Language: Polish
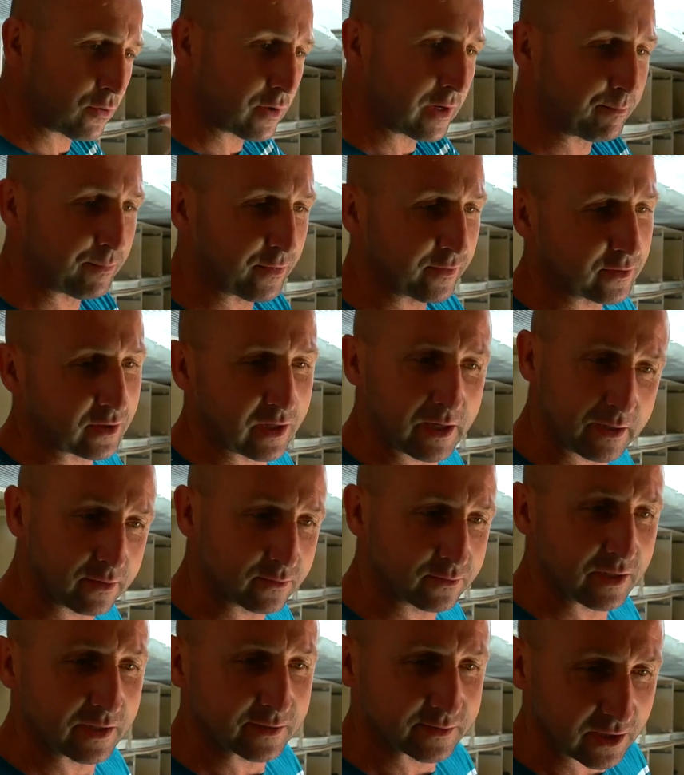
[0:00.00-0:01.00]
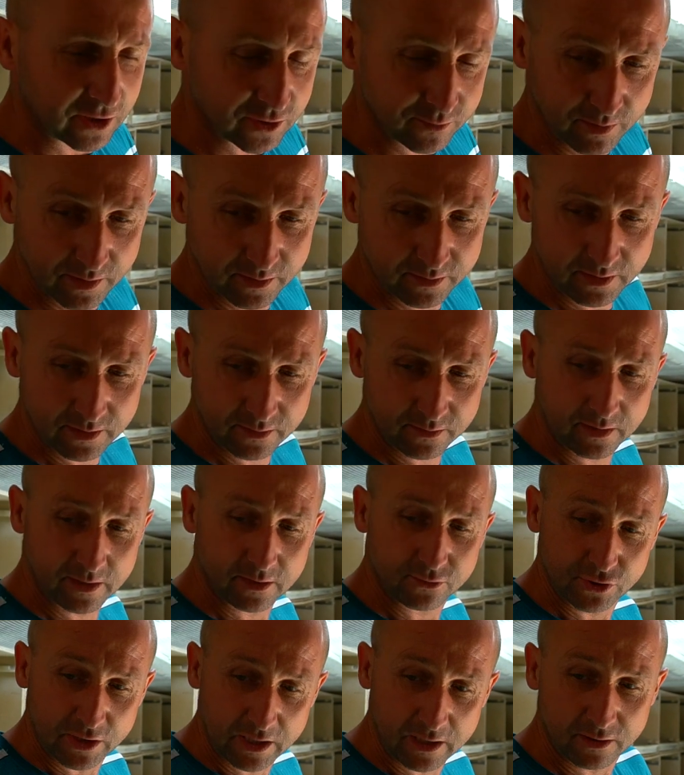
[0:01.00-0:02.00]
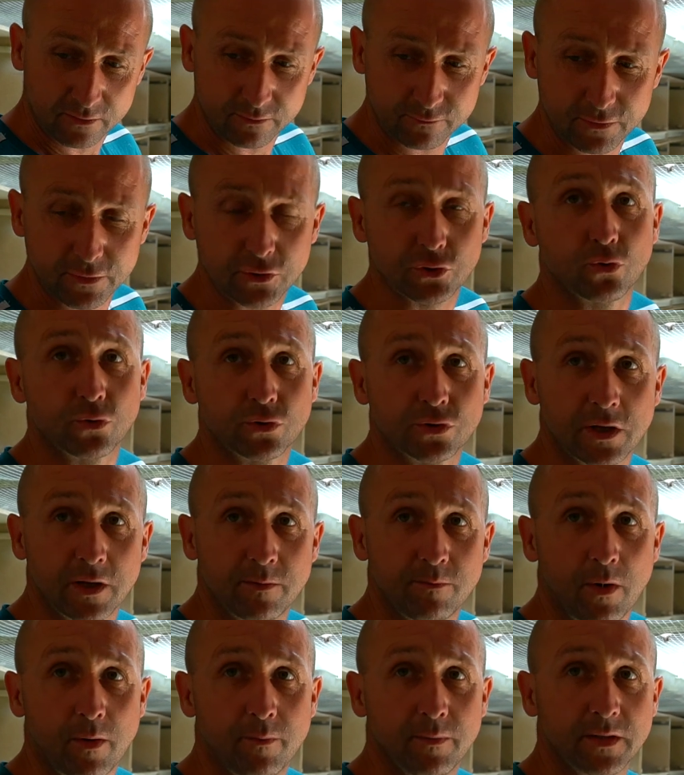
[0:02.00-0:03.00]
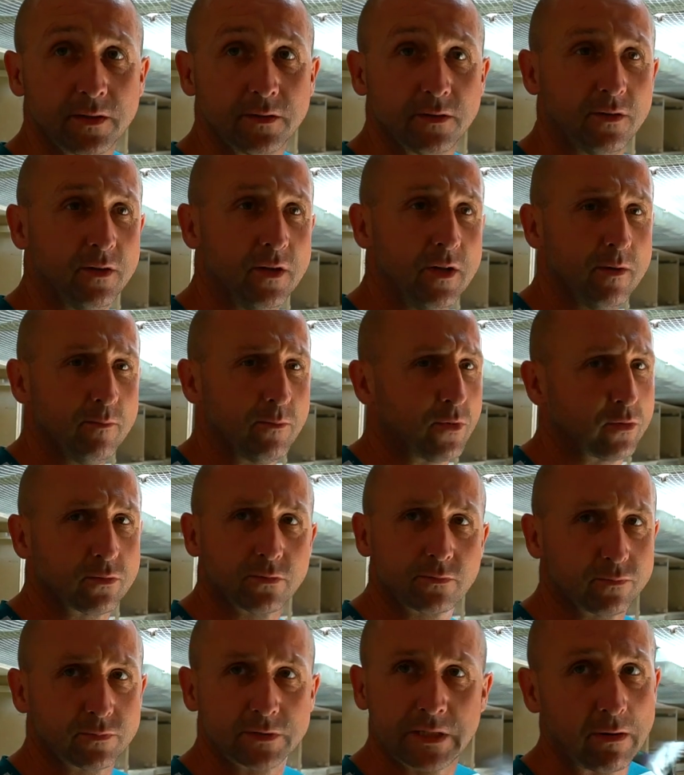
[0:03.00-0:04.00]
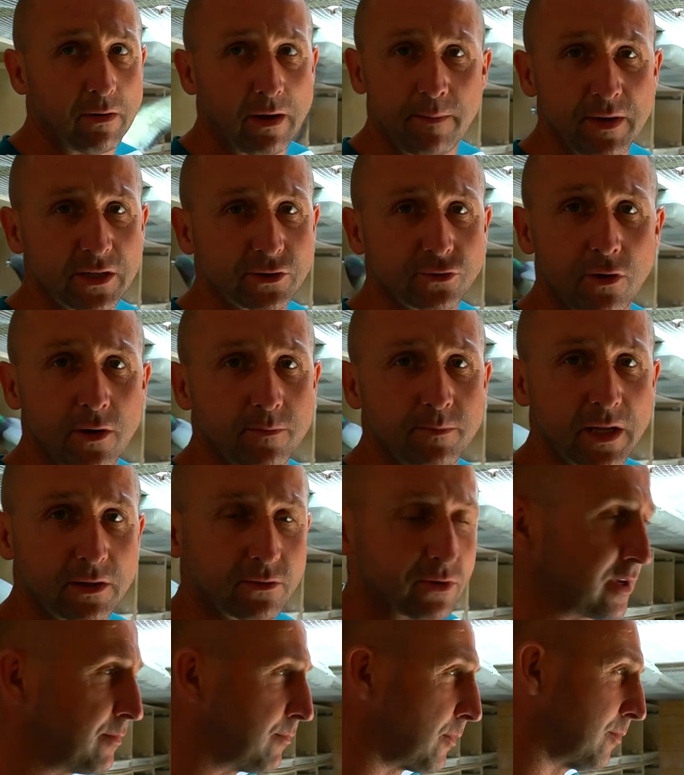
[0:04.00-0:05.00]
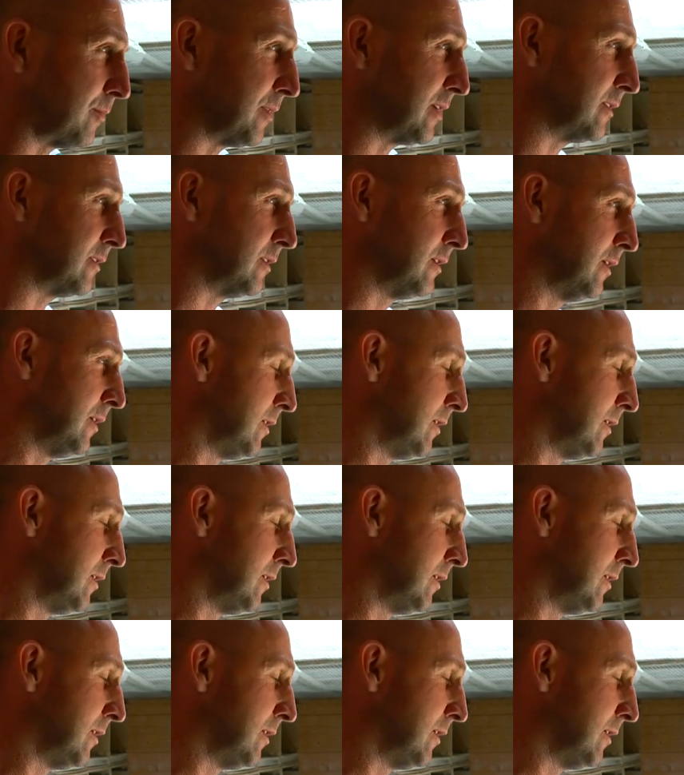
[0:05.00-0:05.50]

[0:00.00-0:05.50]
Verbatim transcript: ucha powiedzieć, a nie stać mnie, nie dole. Trzeba wyczuć ten moment, no. no załamać gołębia to jest moment.